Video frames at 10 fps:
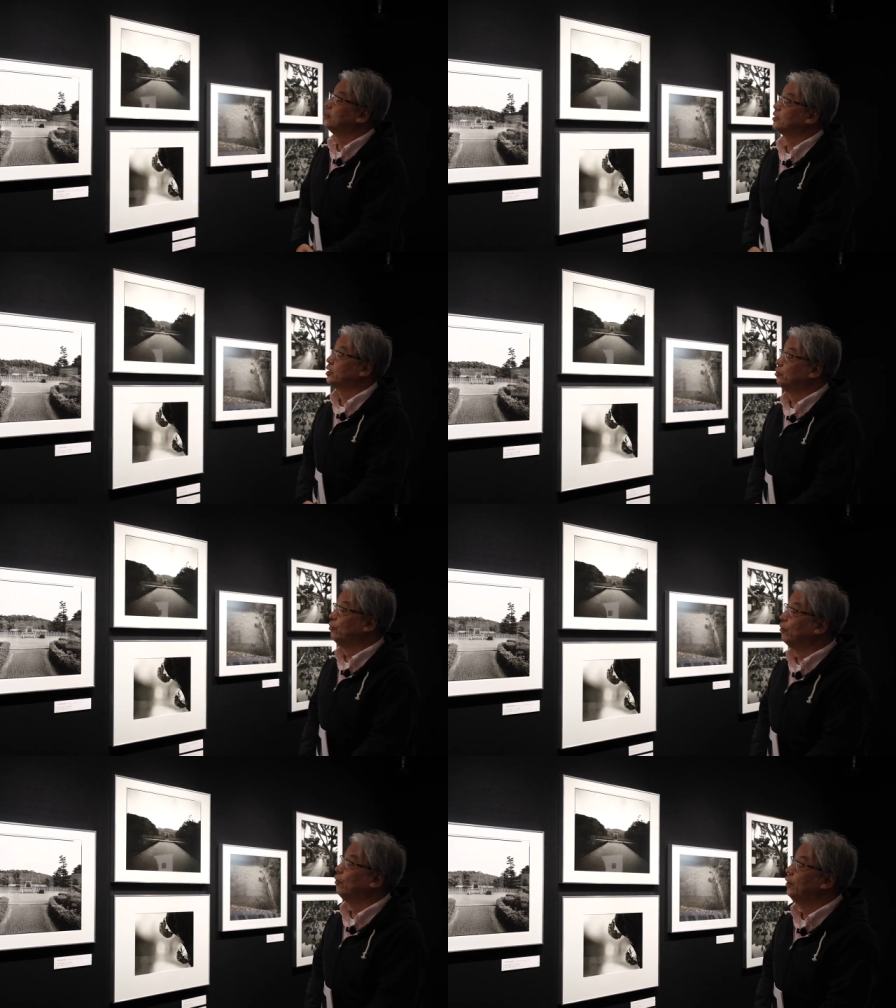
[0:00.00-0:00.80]
んですけど
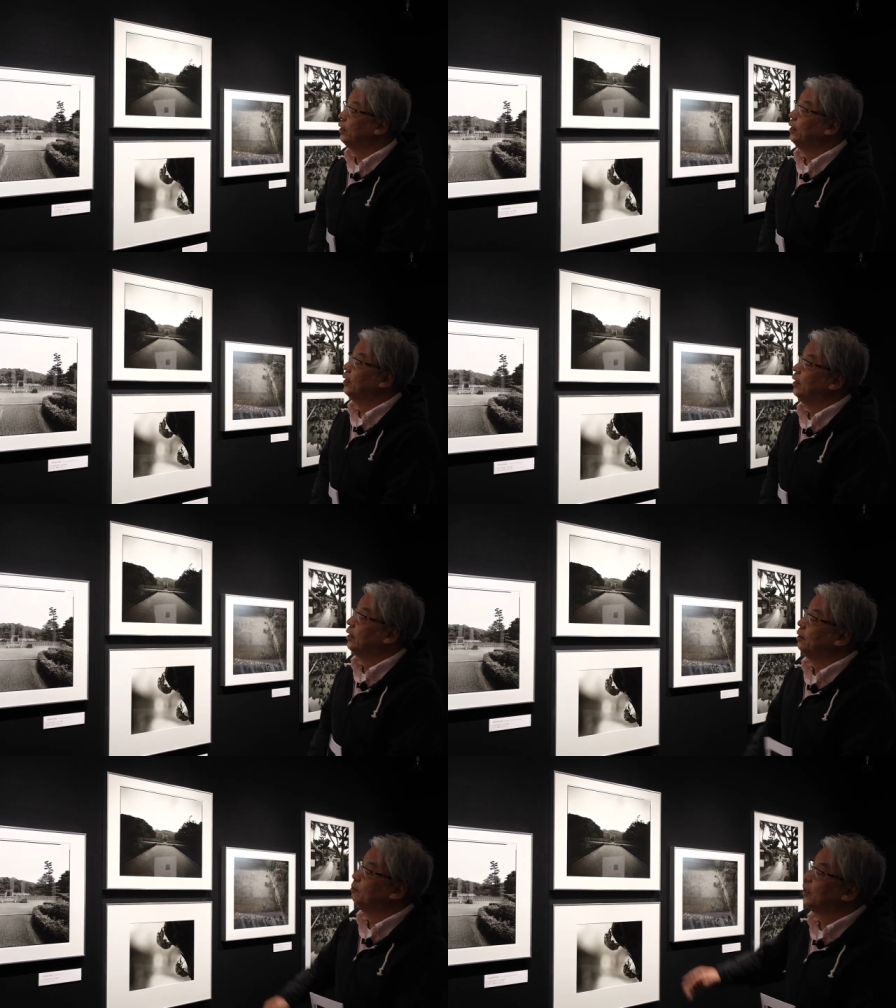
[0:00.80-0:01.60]
も、
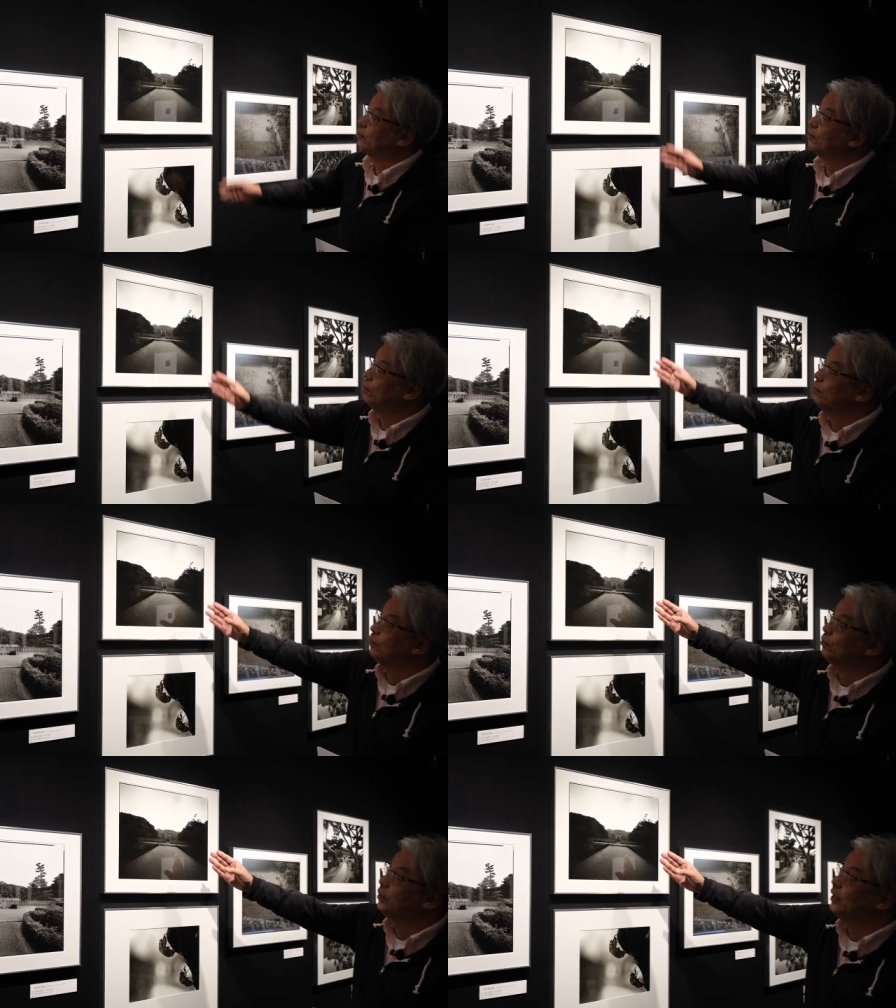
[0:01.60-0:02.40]
まあ、こ
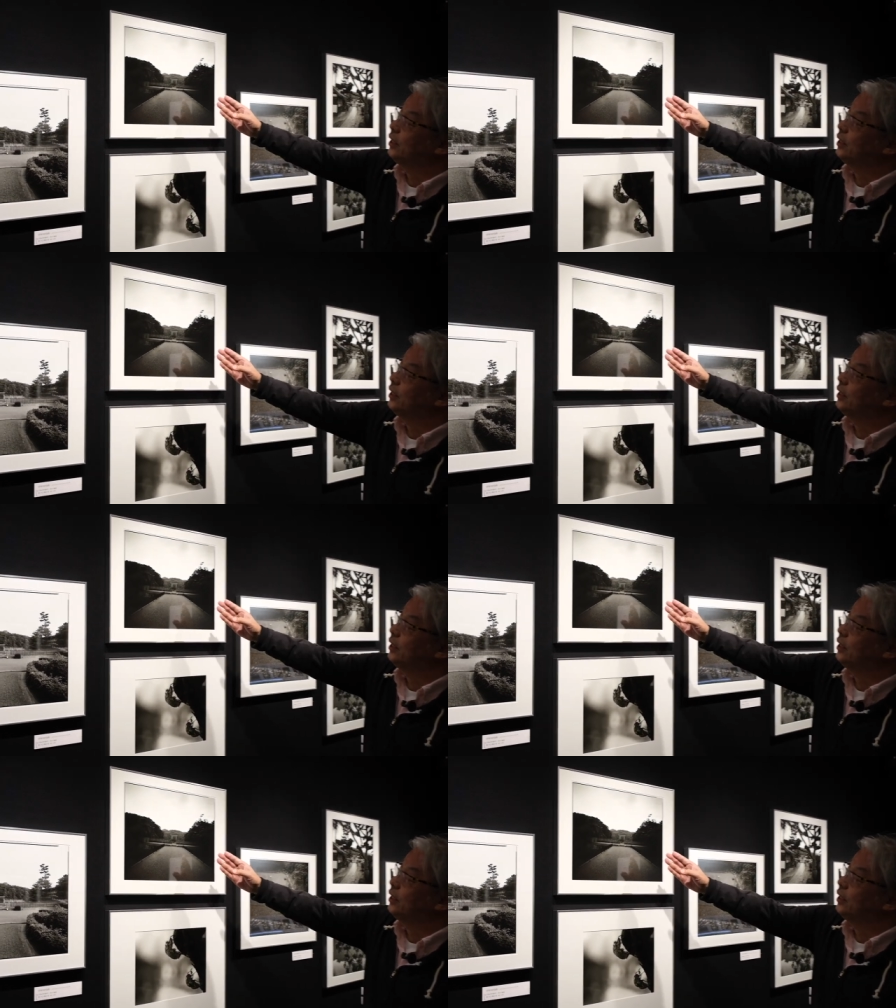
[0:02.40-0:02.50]
の鳥居